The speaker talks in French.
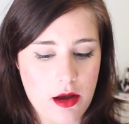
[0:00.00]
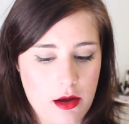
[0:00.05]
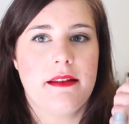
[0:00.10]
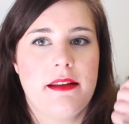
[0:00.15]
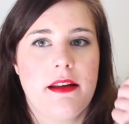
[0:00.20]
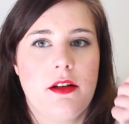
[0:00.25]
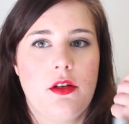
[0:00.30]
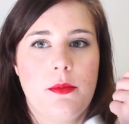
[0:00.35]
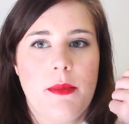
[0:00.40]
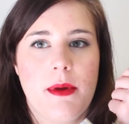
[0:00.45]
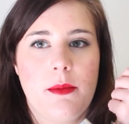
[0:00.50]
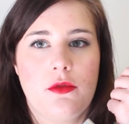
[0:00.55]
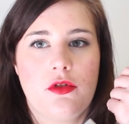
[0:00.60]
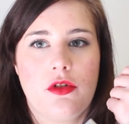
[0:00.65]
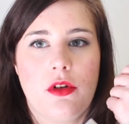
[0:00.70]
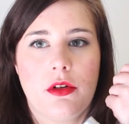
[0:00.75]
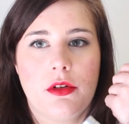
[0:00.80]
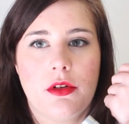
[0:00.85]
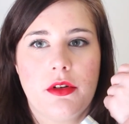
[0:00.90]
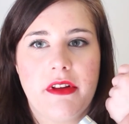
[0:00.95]
C'est le même
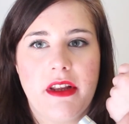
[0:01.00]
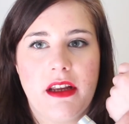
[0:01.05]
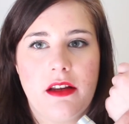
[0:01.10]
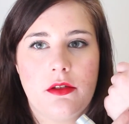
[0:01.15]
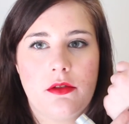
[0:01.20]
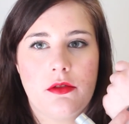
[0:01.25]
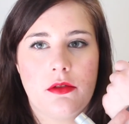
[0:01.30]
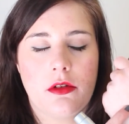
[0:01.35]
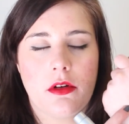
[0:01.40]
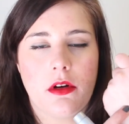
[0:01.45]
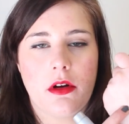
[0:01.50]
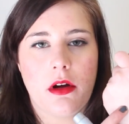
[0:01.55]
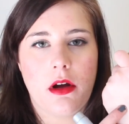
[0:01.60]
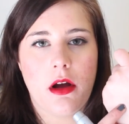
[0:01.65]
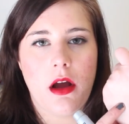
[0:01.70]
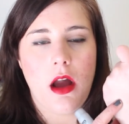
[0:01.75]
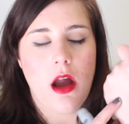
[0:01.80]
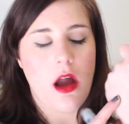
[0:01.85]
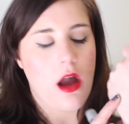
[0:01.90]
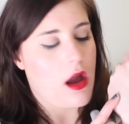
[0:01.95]
genre de texture,
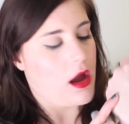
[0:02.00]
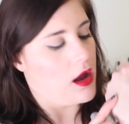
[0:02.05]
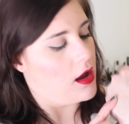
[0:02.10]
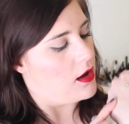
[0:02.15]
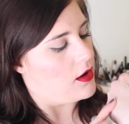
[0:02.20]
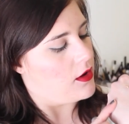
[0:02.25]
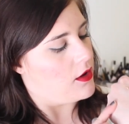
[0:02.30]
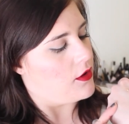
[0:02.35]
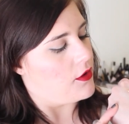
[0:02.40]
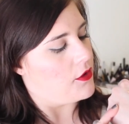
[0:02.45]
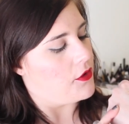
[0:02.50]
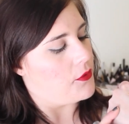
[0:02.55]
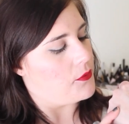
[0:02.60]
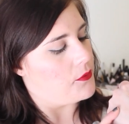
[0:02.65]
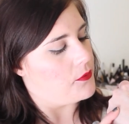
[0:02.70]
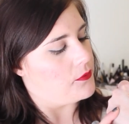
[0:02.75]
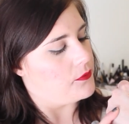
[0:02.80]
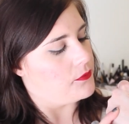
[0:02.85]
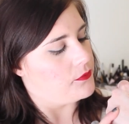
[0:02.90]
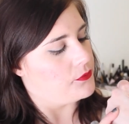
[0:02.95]

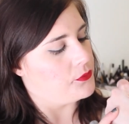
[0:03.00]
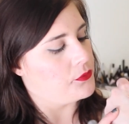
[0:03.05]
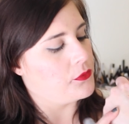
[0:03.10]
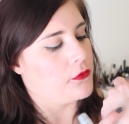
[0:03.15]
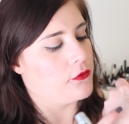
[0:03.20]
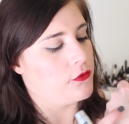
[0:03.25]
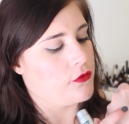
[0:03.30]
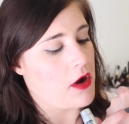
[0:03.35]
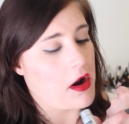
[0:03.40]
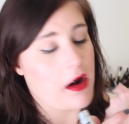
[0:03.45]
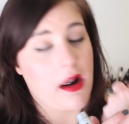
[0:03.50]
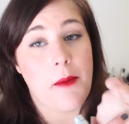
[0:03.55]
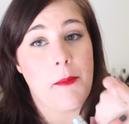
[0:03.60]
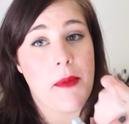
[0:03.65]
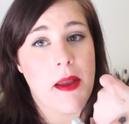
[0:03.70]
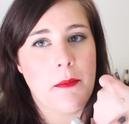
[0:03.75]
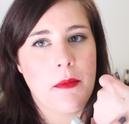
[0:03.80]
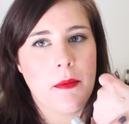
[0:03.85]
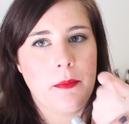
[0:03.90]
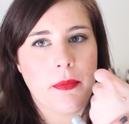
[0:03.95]
euh, voire la
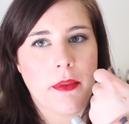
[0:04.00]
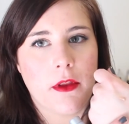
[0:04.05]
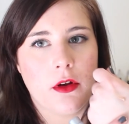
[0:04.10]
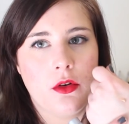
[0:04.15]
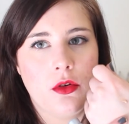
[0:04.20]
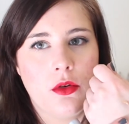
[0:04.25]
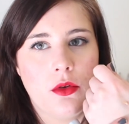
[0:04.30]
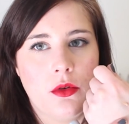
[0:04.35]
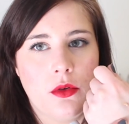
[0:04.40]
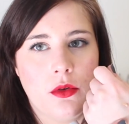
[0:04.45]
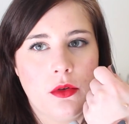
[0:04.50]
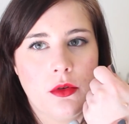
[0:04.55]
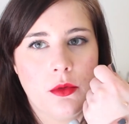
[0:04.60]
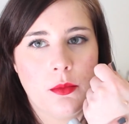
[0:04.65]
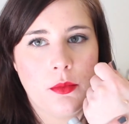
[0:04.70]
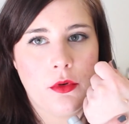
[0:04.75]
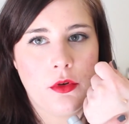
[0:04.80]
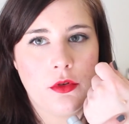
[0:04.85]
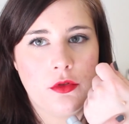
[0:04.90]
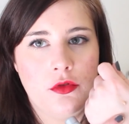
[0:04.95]
même. Le
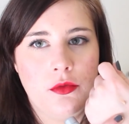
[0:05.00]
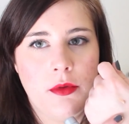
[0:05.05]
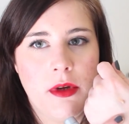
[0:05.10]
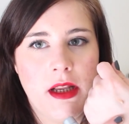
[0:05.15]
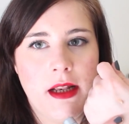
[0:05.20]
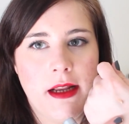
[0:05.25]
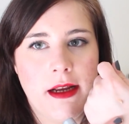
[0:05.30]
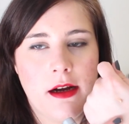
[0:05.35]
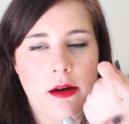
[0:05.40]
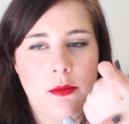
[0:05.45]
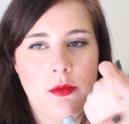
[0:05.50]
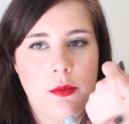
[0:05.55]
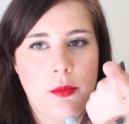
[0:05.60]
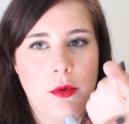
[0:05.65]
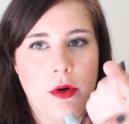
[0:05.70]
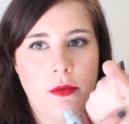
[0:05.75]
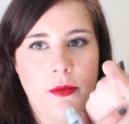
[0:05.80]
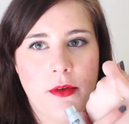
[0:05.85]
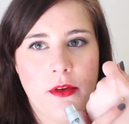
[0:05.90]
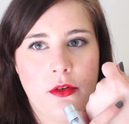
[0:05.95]
produit, il est comme le
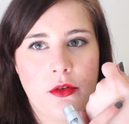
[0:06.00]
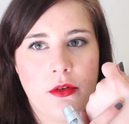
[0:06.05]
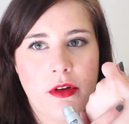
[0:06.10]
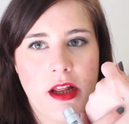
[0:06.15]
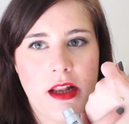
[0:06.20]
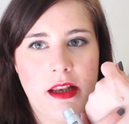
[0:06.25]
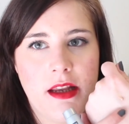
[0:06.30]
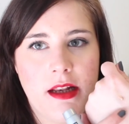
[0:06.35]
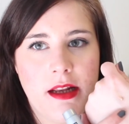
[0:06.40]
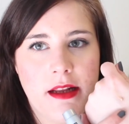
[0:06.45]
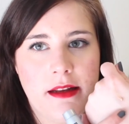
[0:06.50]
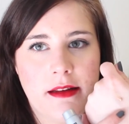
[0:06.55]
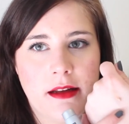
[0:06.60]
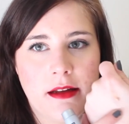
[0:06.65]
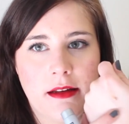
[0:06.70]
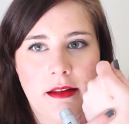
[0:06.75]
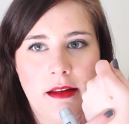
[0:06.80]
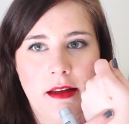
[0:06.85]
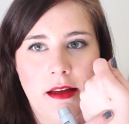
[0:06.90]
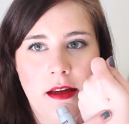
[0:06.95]
professionnel, il est
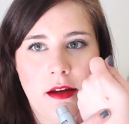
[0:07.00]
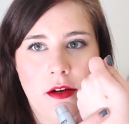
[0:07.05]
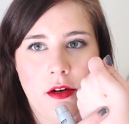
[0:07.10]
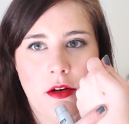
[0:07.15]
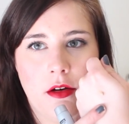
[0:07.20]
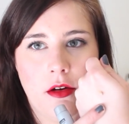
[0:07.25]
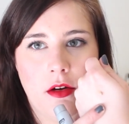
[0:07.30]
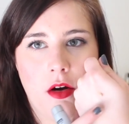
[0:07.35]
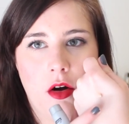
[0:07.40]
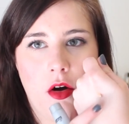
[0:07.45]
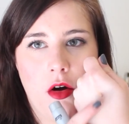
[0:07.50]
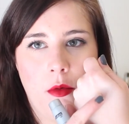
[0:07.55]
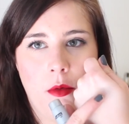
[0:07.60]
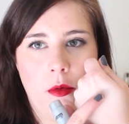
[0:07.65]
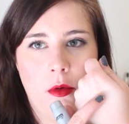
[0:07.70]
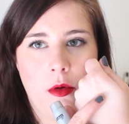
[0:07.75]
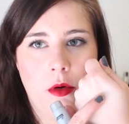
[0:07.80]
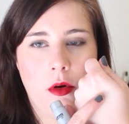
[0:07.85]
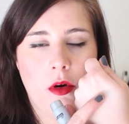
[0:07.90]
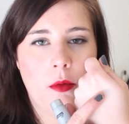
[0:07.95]
teinté euh,
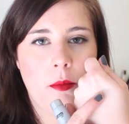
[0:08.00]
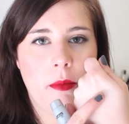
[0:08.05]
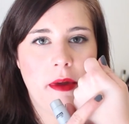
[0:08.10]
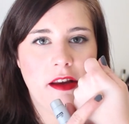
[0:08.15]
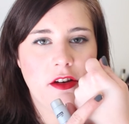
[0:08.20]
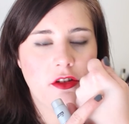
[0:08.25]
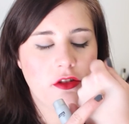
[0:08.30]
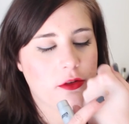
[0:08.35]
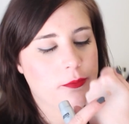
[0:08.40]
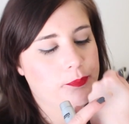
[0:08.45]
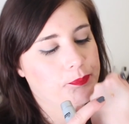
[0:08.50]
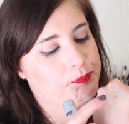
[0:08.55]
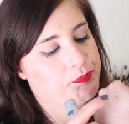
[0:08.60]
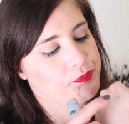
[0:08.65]
en, beige.